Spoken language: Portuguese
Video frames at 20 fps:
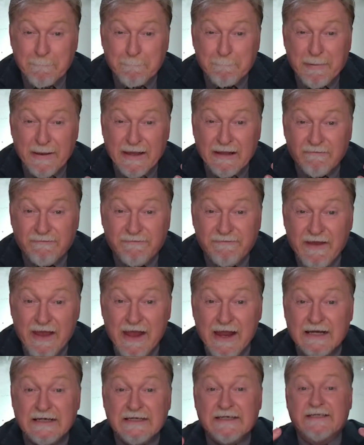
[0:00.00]

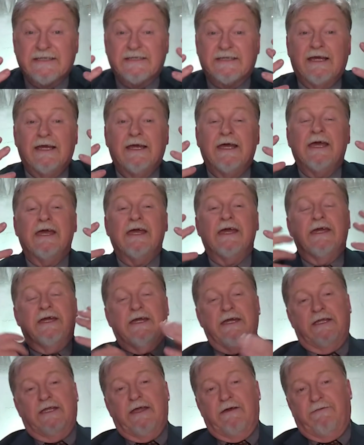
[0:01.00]
perversa
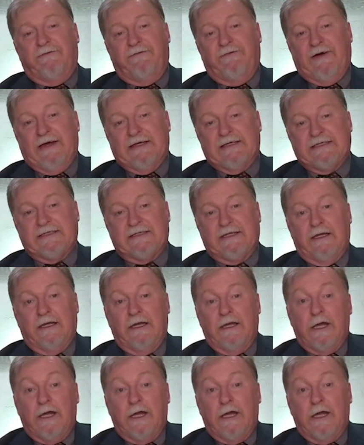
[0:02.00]
e nefasta.